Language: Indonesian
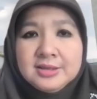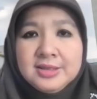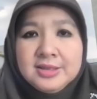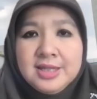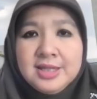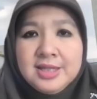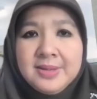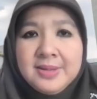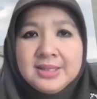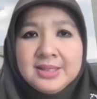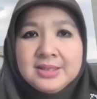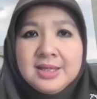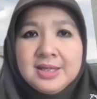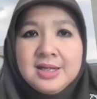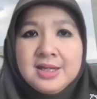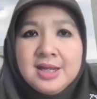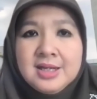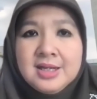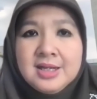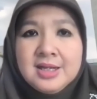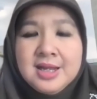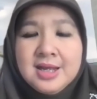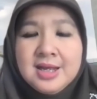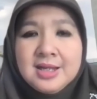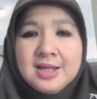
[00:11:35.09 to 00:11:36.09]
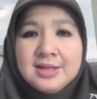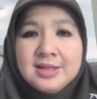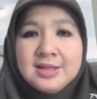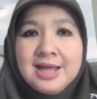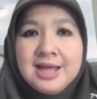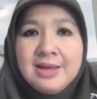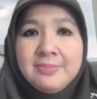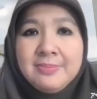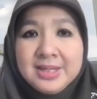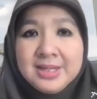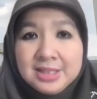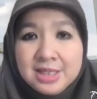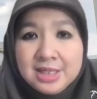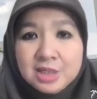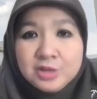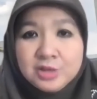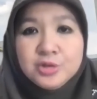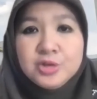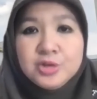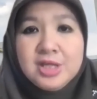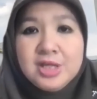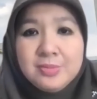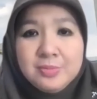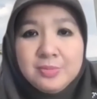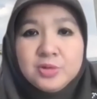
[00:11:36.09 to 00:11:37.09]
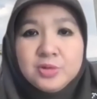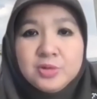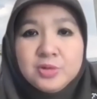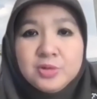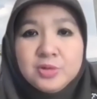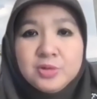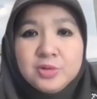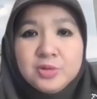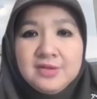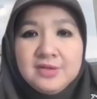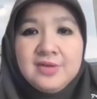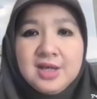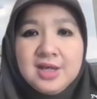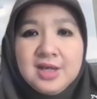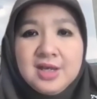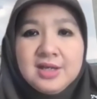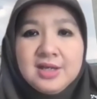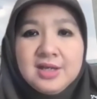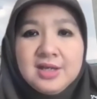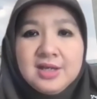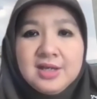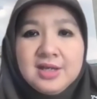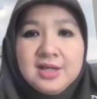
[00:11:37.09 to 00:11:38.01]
dapatkan ada 8 kasus yang positif ya.